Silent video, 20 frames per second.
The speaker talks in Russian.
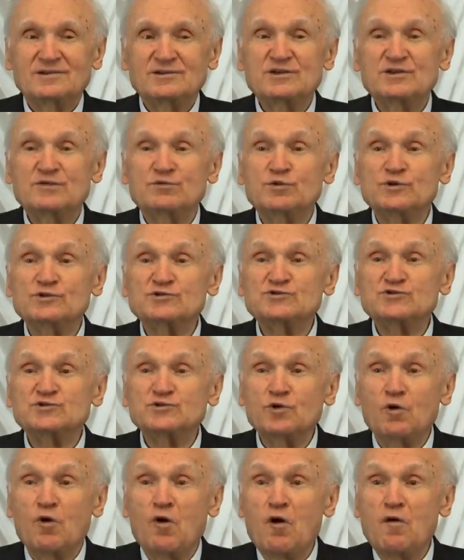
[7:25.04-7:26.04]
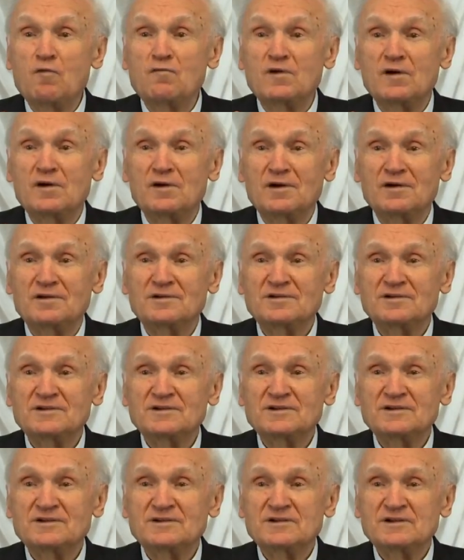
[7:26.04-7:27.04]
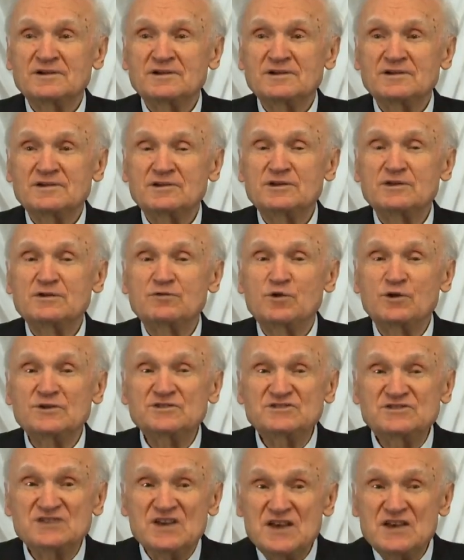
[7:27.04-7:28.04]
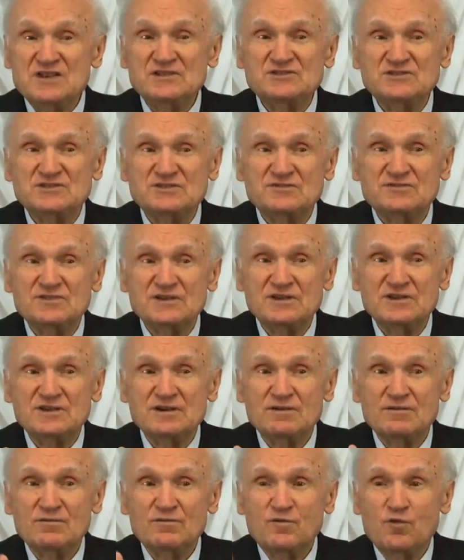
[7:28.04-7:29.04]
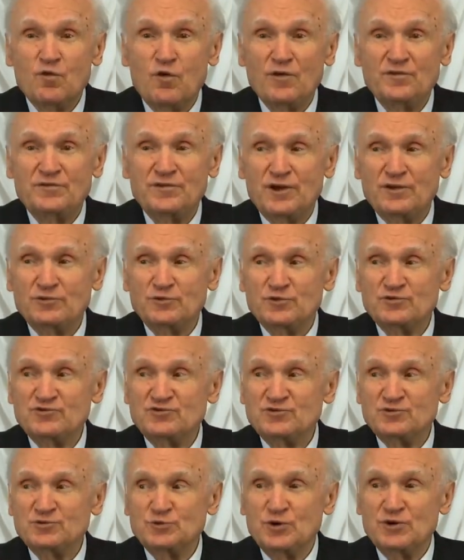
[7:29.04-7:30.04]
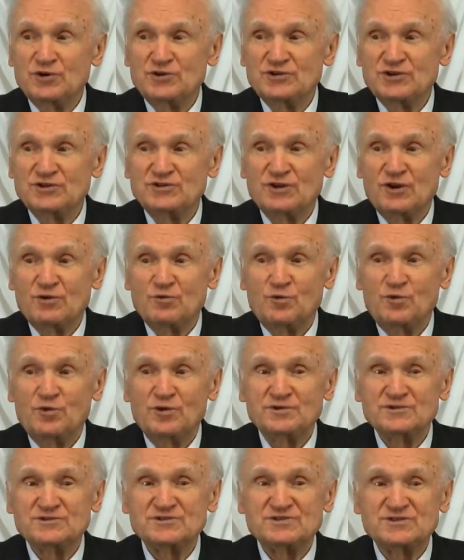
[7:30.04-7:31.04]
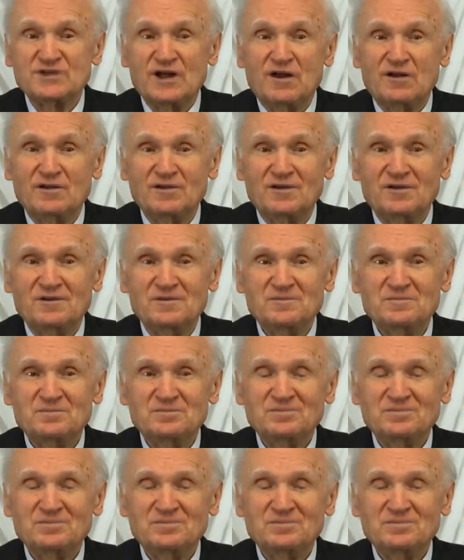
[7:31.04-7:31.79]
Его слово, его действие, вот оно, что это такое стало.